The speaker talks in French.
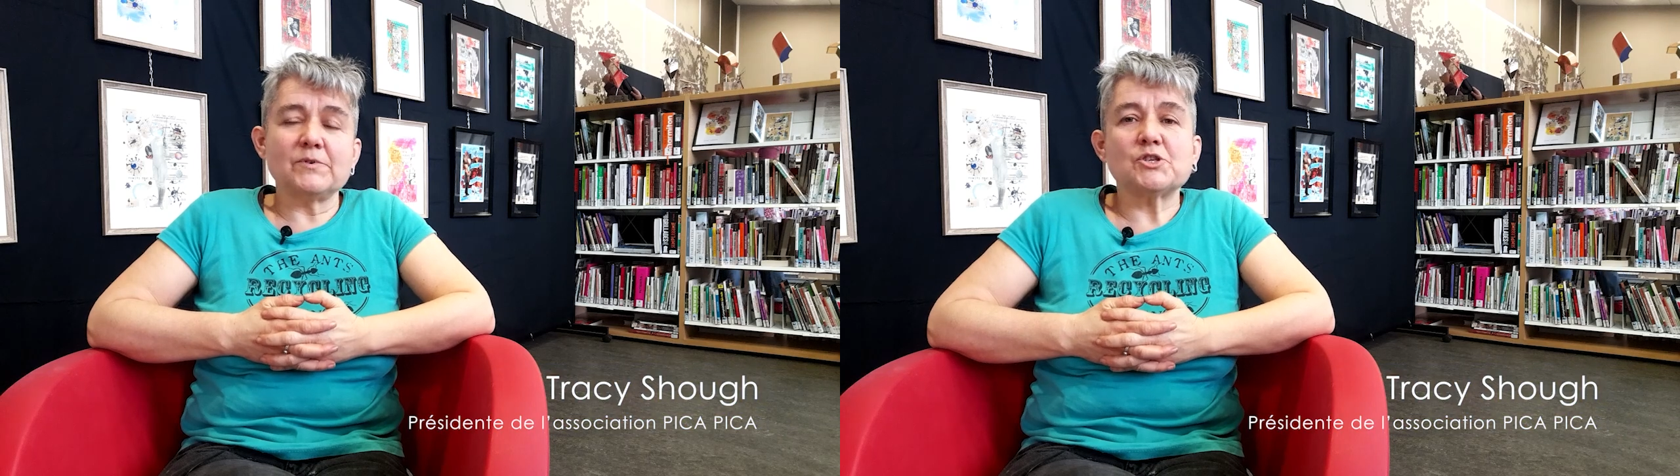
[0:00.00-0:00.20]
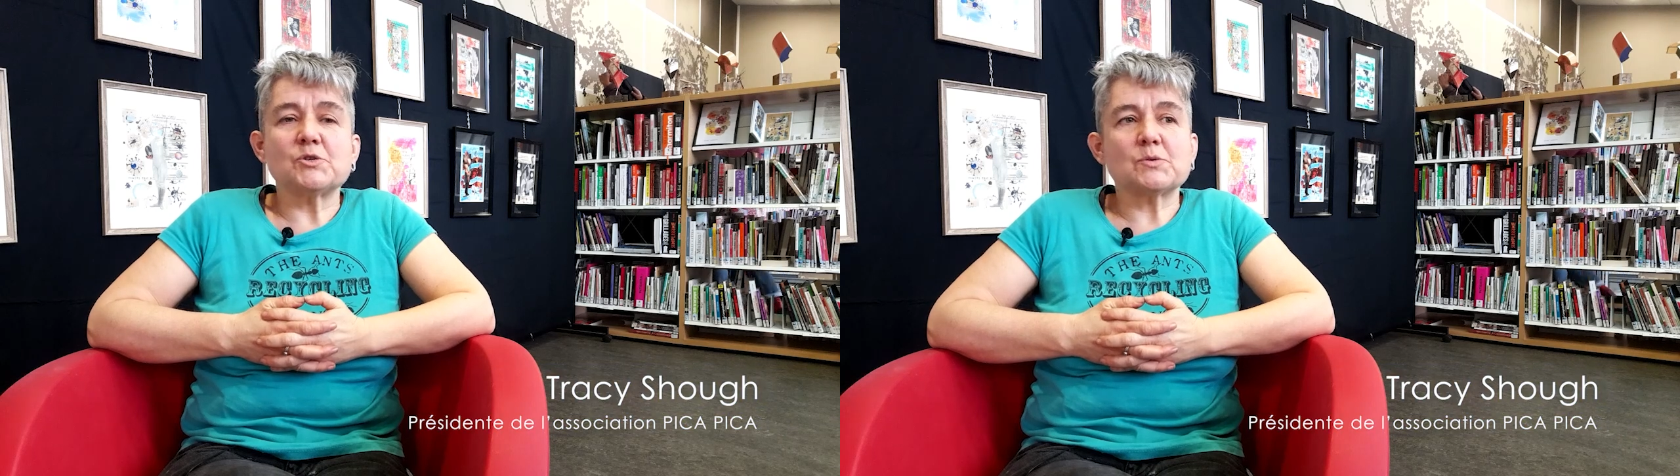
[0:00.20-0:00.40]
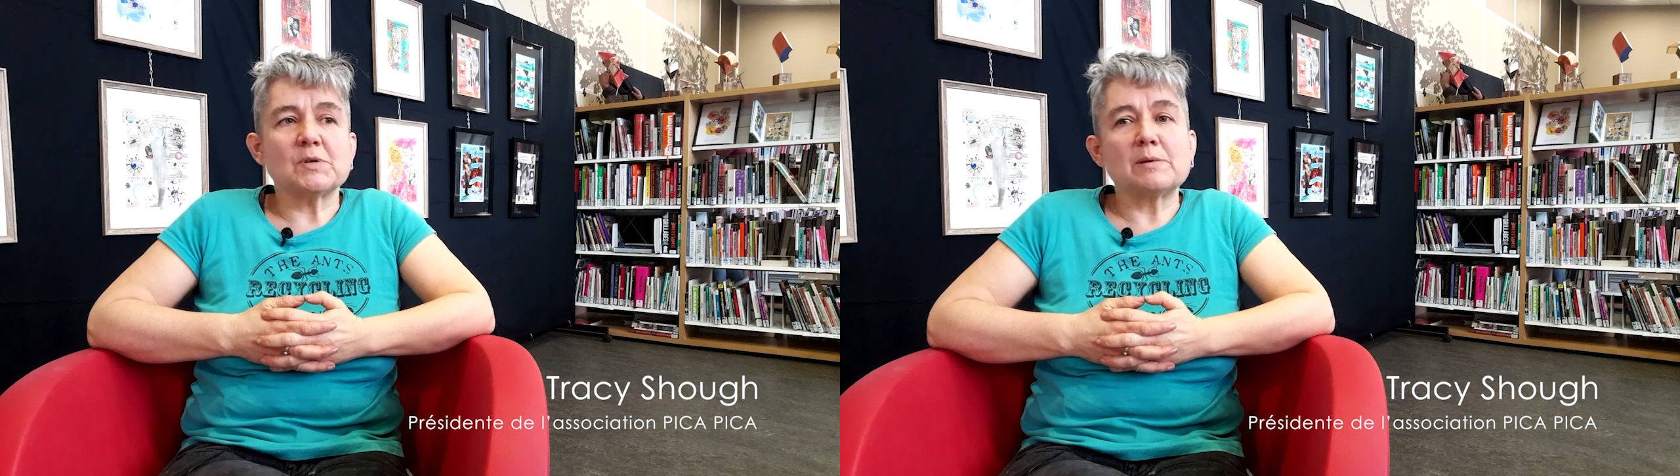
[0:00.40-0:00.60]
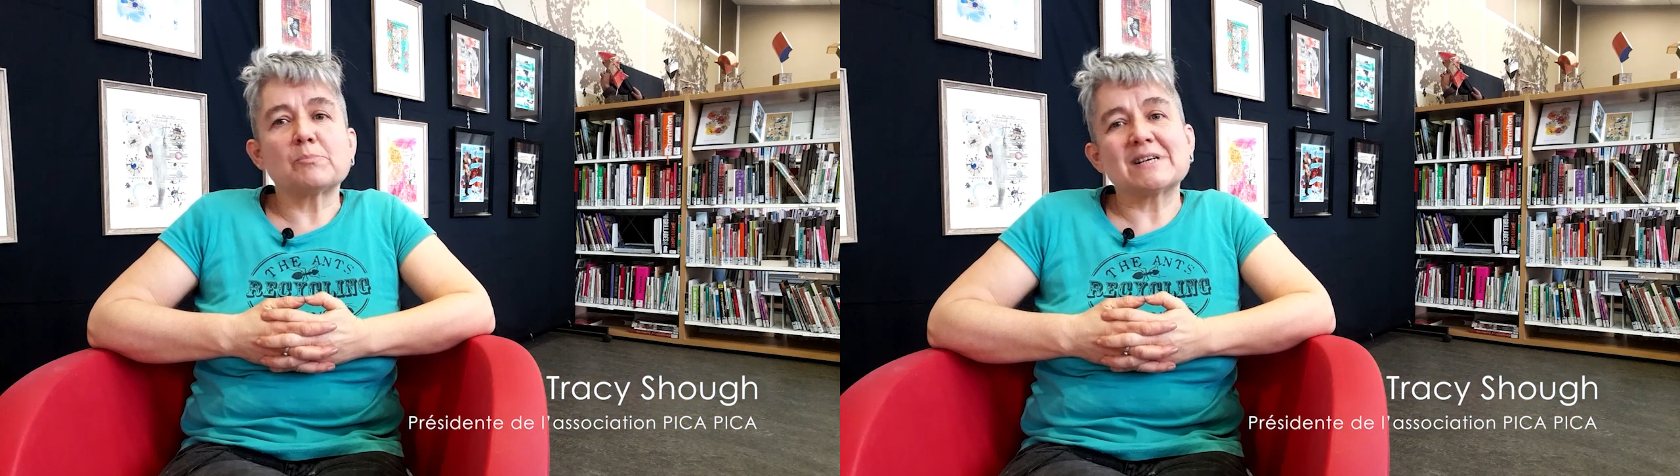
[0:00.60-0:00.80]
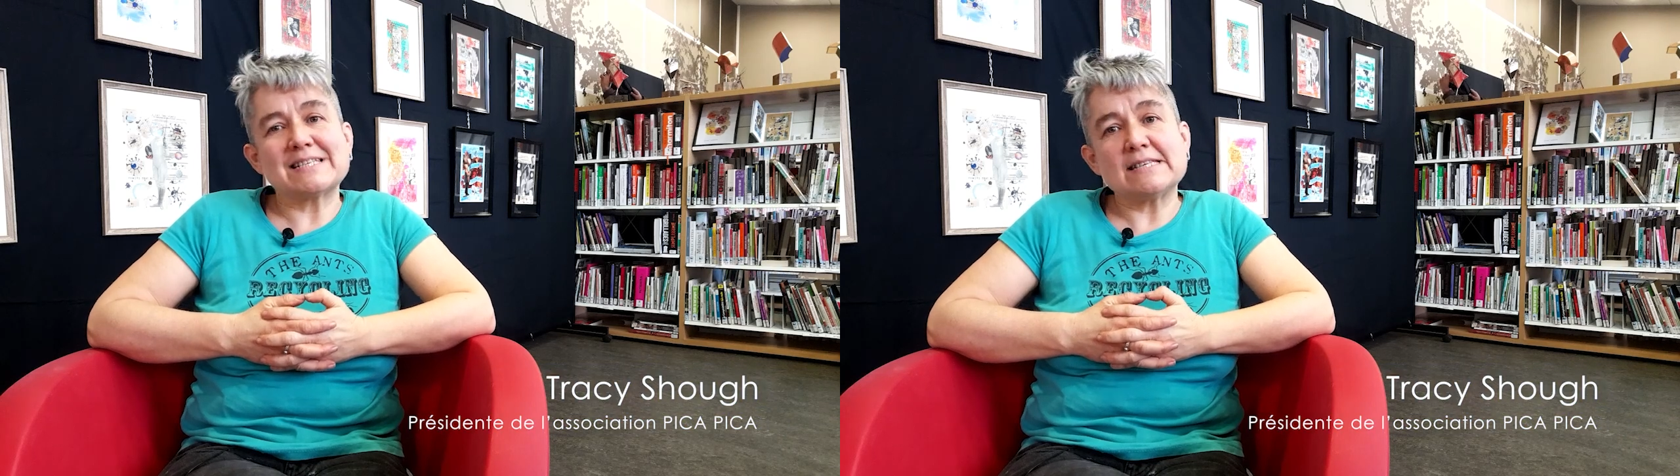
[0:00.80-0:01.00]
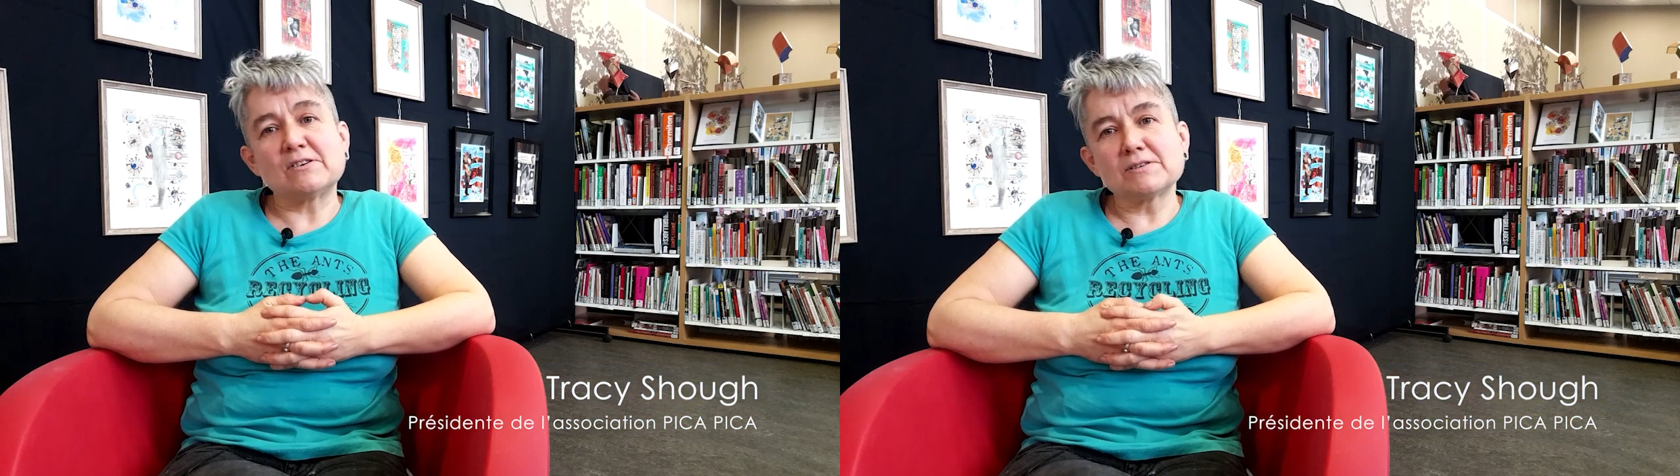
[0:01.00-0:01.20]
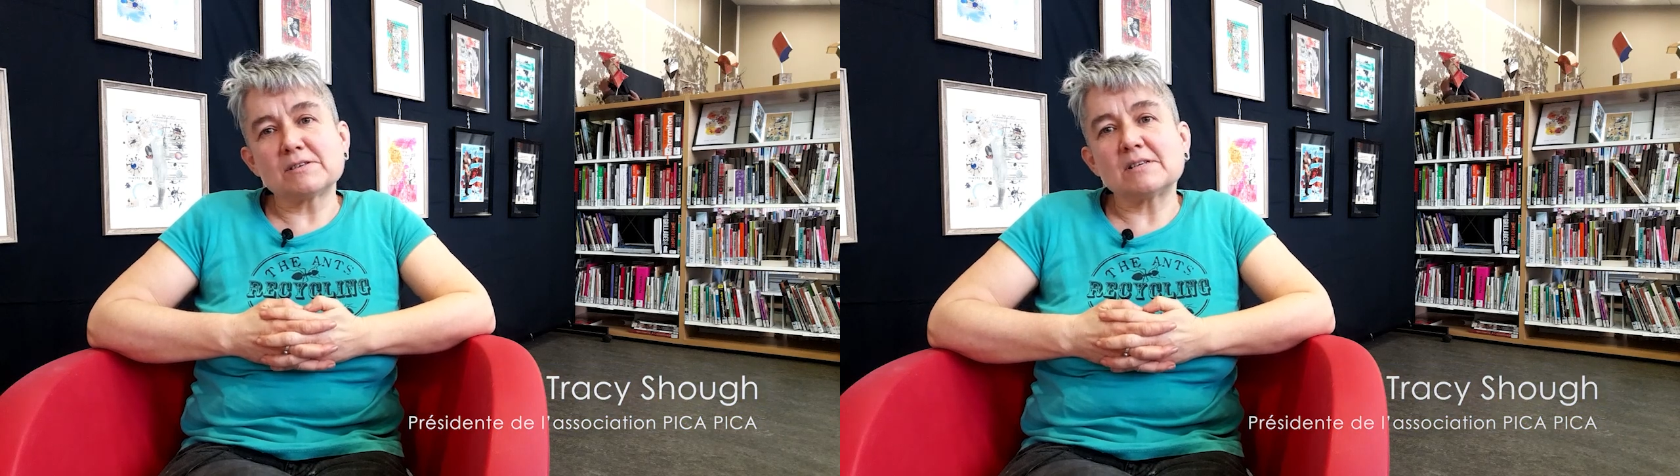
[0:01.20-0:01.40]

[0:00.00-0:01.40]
je suis la présidente